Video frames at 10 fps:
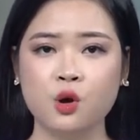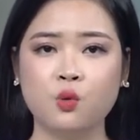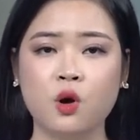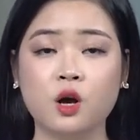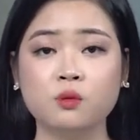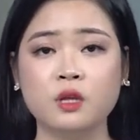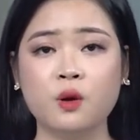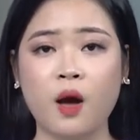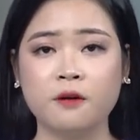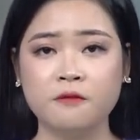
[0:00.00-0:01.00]
của công
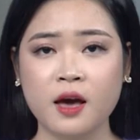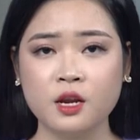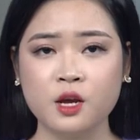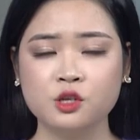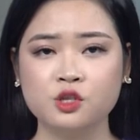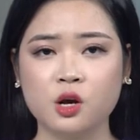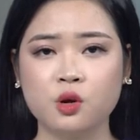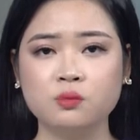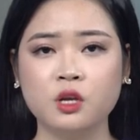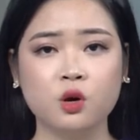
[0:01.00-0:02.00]
ty Hoàng Phát cho
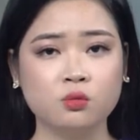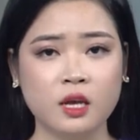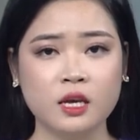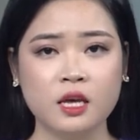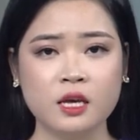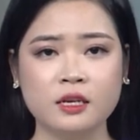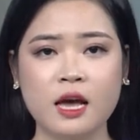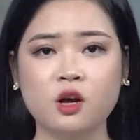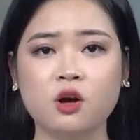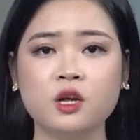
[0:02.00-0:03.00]
công ty Hùng Thịnh
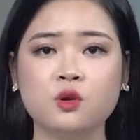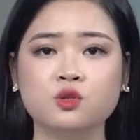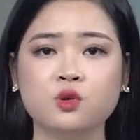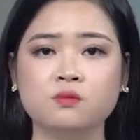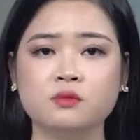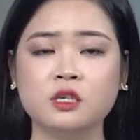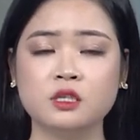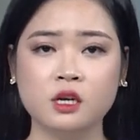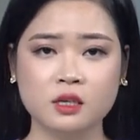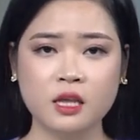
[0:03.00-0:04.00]
đã có ghi nội dung nhưng
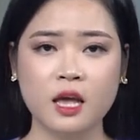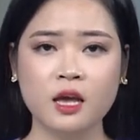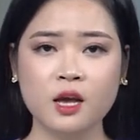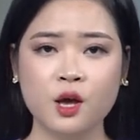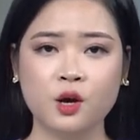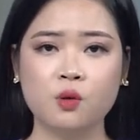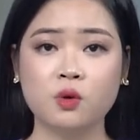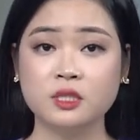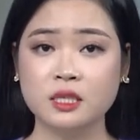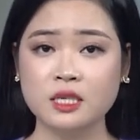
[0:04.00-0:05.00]
thực tế không
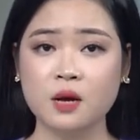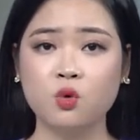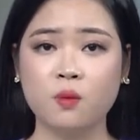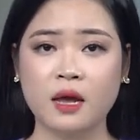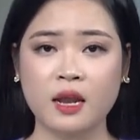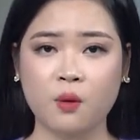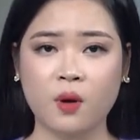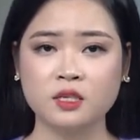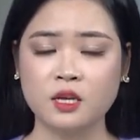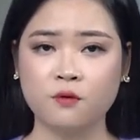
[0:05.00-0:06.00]
có diễn ra mua bán hàng
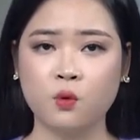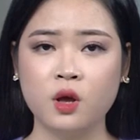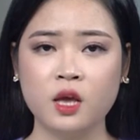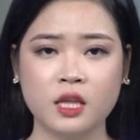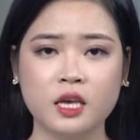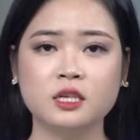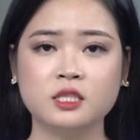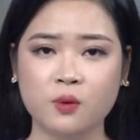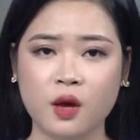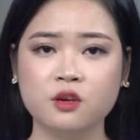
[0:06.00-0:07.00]
hóa dịch vụ thể hiện
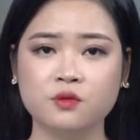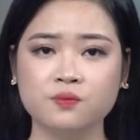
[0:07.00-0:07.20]
trên hóa đơn.